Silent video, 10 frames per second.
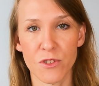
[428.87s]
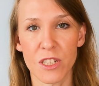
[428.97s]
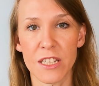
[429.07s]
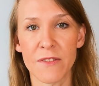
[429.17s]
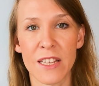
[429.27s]

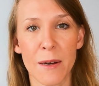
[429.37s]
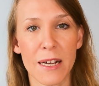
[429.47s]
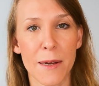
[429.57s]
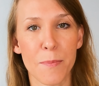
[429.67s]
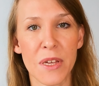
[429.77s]
czyli na
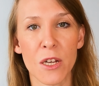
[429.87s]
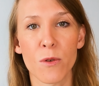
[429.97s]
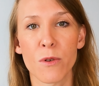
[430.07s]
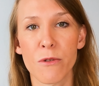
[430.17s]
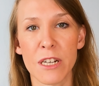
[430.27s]

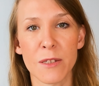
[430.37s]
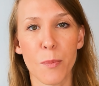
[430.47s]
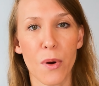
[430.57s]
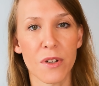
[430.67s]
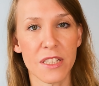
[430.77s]
kempingu Green
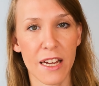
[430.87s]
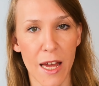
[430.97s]
Point